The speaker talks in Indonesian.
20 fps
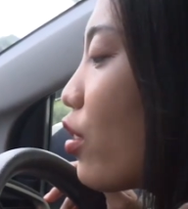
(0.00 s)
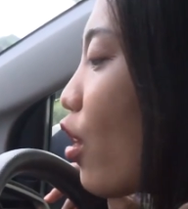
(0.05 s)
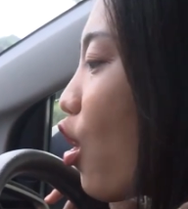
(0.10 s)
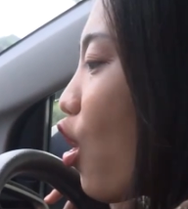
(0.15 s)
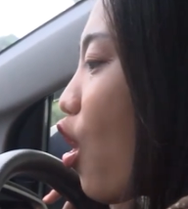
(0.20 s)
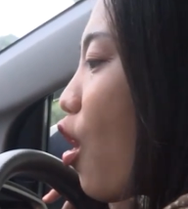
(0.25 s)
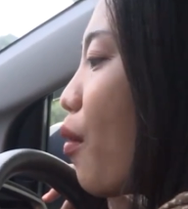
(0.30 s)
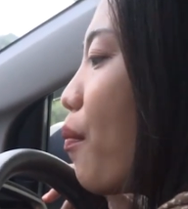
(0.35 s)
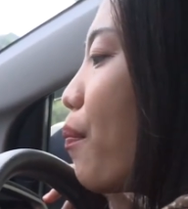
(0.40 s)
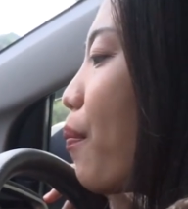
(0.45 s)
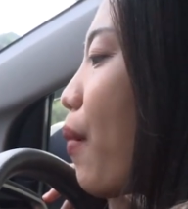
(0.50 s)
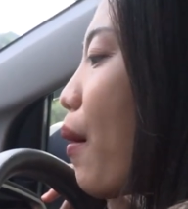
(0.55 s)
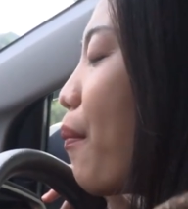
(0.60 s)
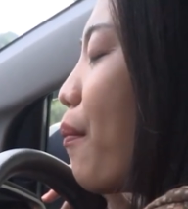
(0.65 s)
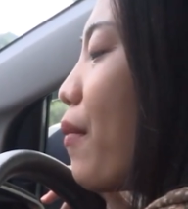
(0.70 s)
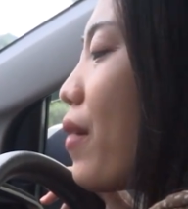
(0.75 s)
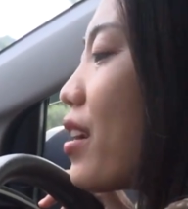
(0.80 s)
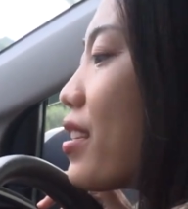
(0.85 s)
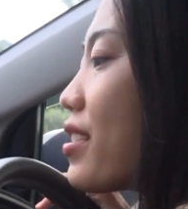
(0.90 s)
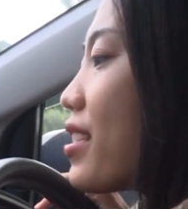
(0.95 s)
tolong
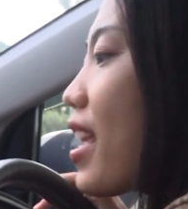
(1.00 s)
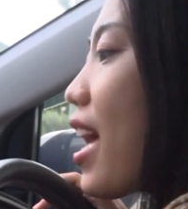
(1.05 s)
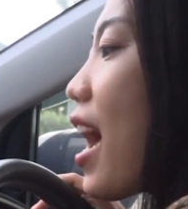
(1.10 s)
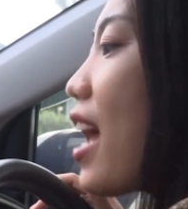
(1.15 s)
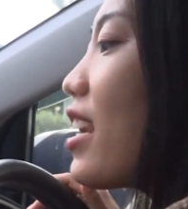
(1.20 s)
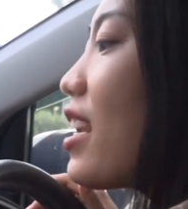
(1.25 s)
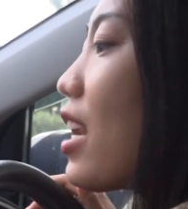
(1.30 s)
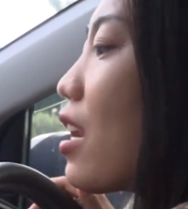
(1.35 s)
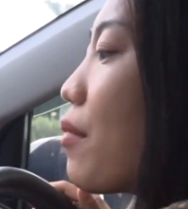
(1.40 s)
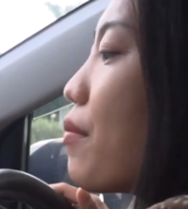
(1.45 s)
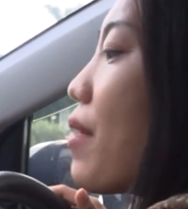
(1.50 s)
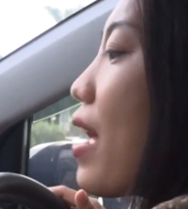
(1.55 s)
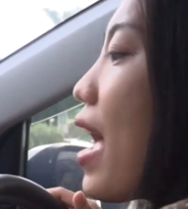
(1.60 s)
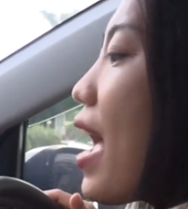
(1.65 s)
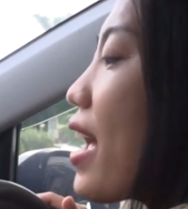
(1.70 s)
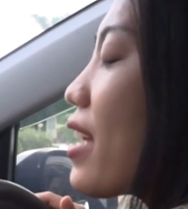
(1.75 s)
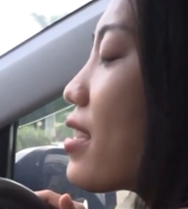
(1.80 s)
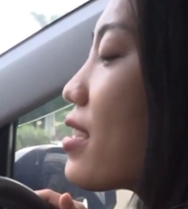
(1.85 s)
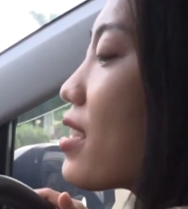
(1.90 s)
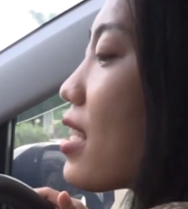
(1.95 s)
pembersihannya lebih
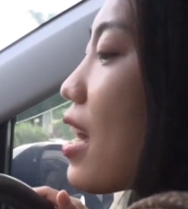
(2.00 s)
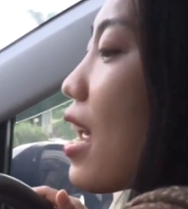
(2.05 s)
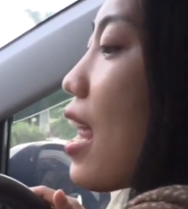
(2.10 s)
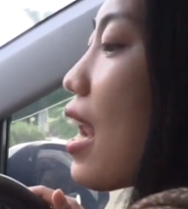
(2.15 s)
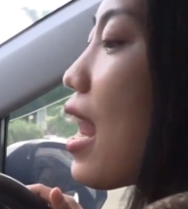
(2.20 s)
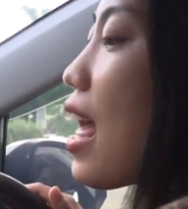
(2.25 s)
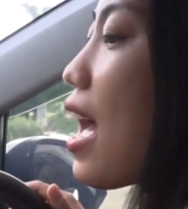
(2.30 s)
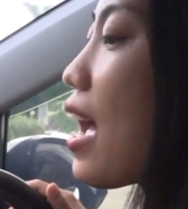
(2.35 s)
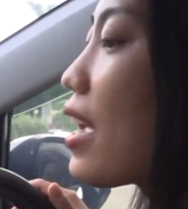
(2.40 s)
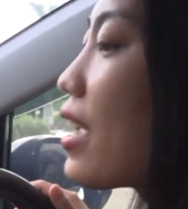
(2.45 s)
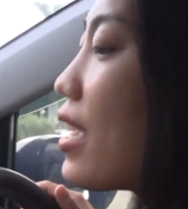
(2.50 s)
ekstra